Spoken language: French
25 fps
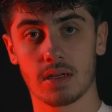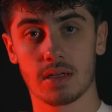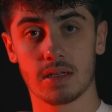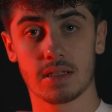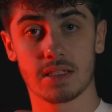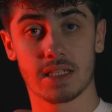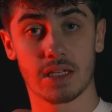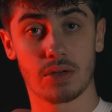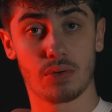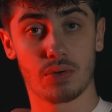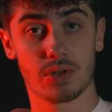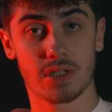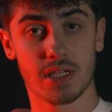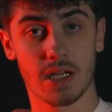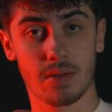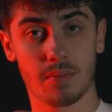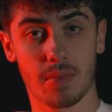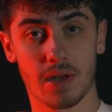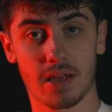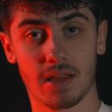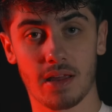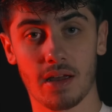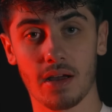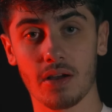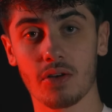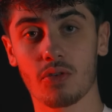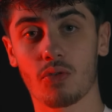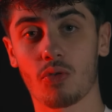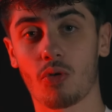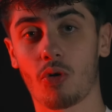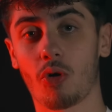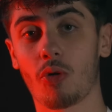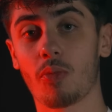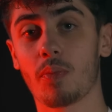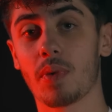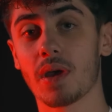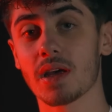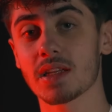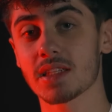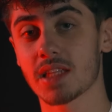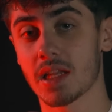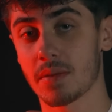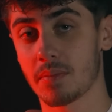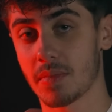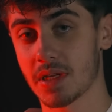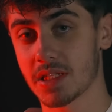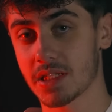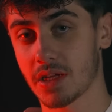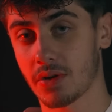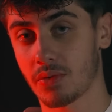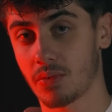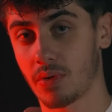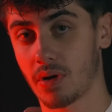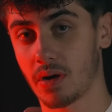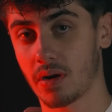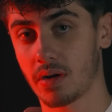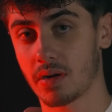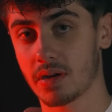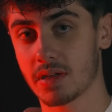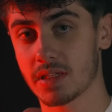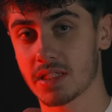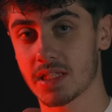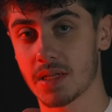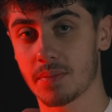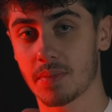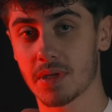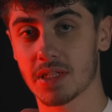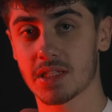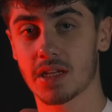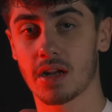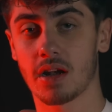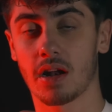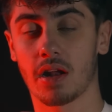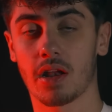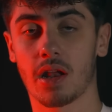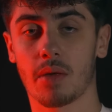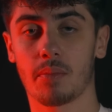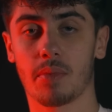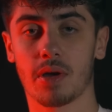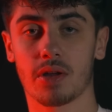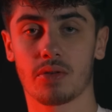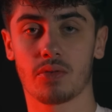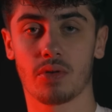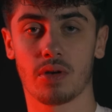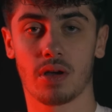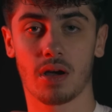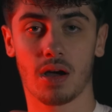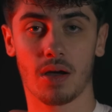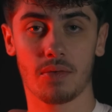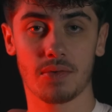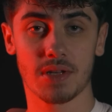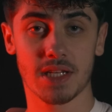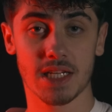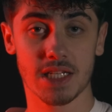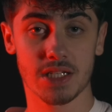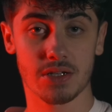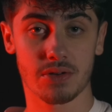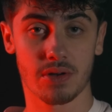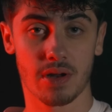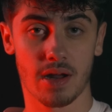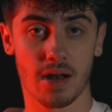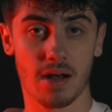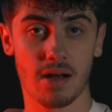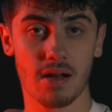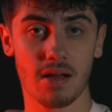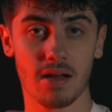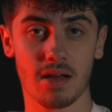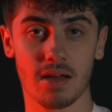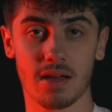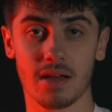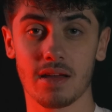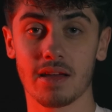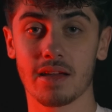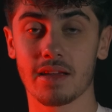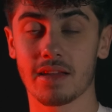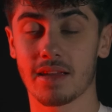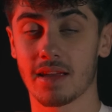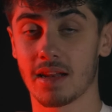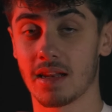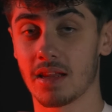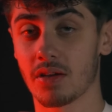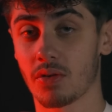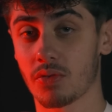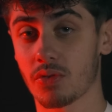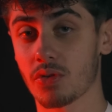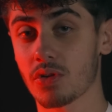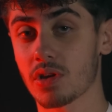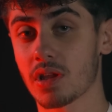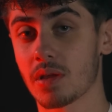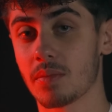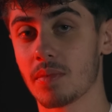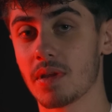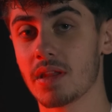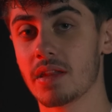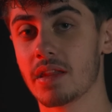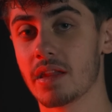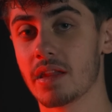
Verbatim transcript: C'est de cette manière qu'on repère cette matière noire. C'est parce qu'elle a un impact gravitationnel qu'elle est entre guillemets